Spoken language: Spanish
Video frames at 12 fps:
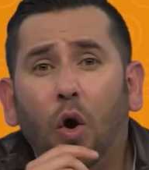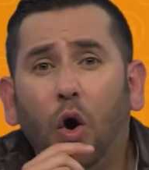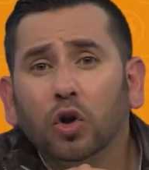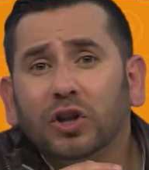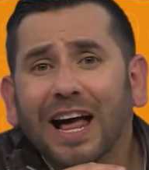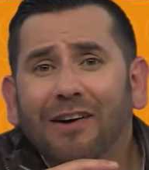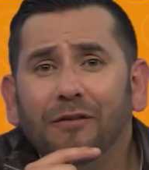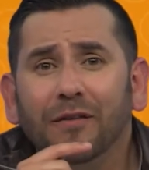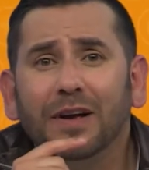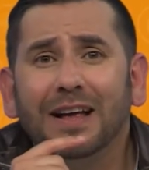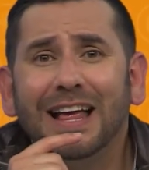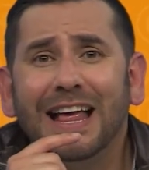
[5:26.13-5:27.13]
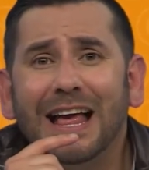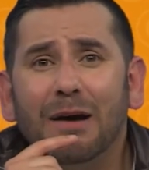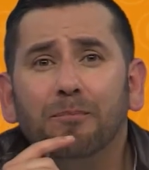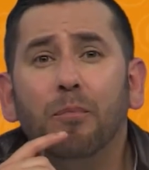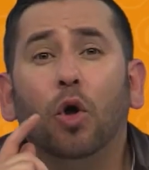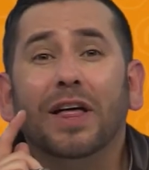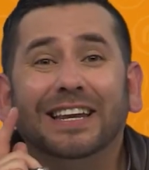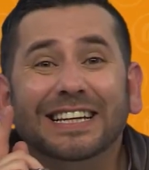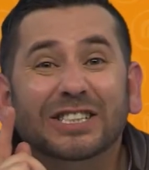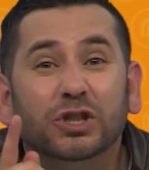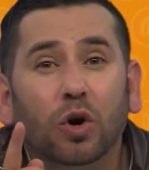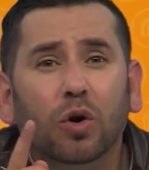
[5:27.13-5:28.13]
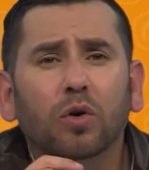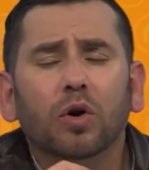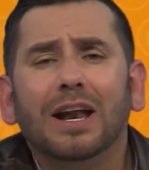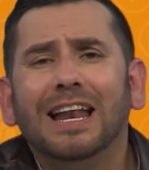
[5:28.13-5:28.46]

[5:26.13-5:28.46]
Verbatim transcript: Otra, modernizó